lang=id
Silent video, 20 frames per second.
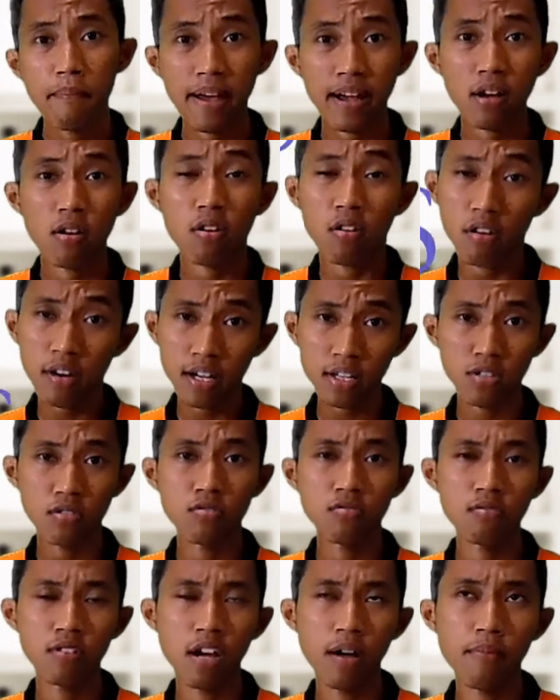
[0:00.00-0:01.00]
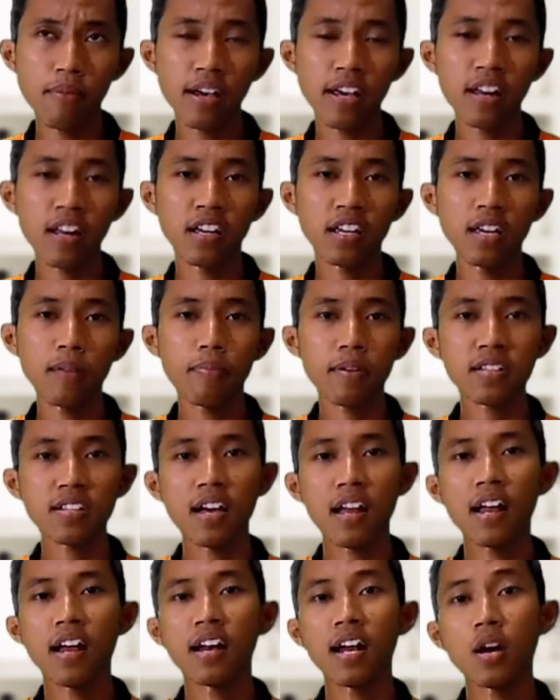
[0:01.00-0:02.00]
Mac OS juga mengiringi
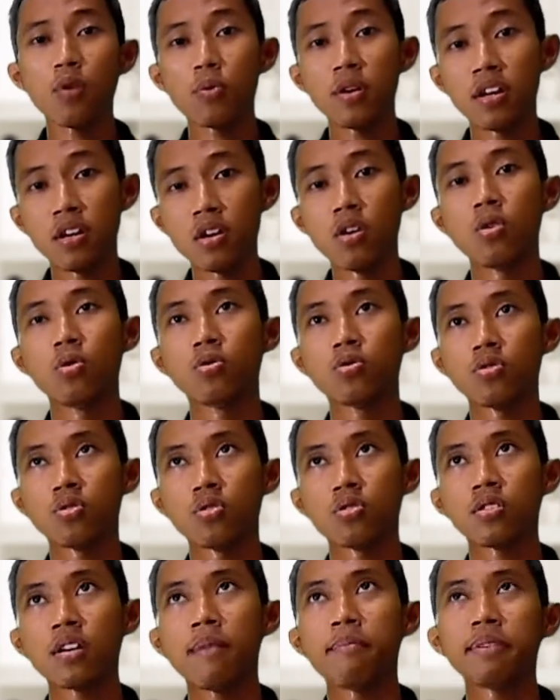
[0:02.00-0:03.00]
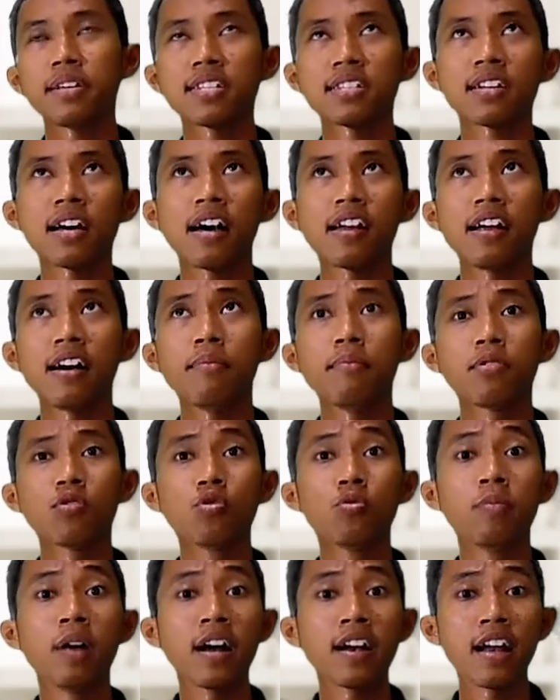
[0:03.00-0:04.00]
perjalanan Windows, sampai sekarang
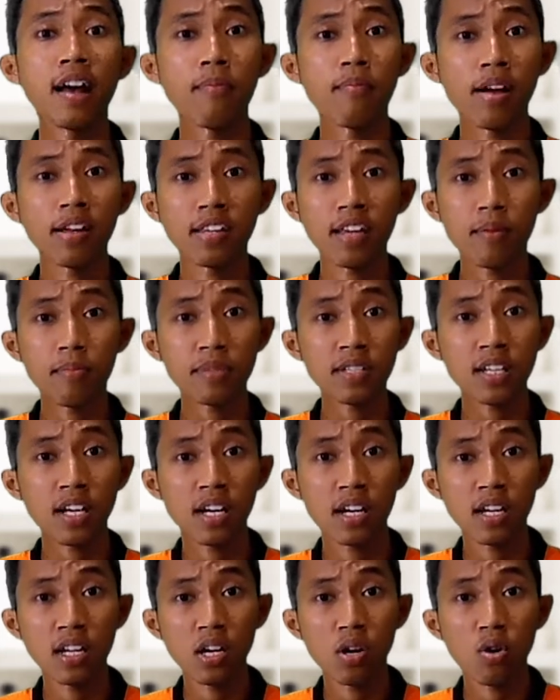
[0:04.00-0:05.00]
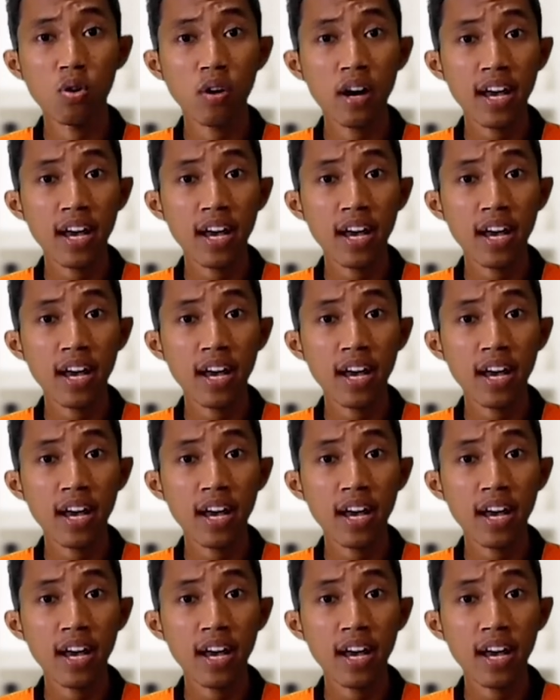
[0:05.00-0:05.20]
berubah namanya menjadi